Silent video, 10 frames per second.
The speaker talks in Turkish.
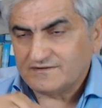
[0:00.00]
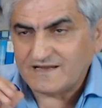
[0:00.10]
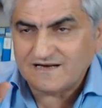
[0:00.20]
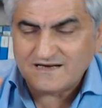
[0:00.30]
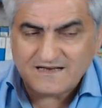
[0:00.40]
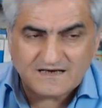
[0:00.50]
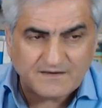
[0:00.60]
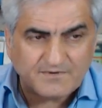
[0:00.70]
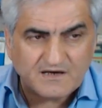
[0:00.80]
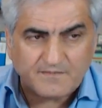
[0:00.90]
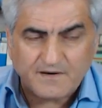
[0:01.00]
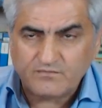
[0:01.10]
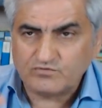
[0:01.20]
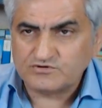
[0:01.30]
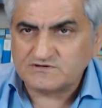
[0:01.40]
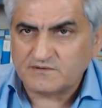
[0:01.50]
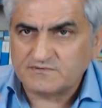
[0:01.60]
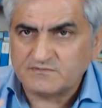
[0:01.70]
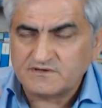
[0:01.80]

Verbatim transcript: Deneyler yapa yapa buluş yaptım.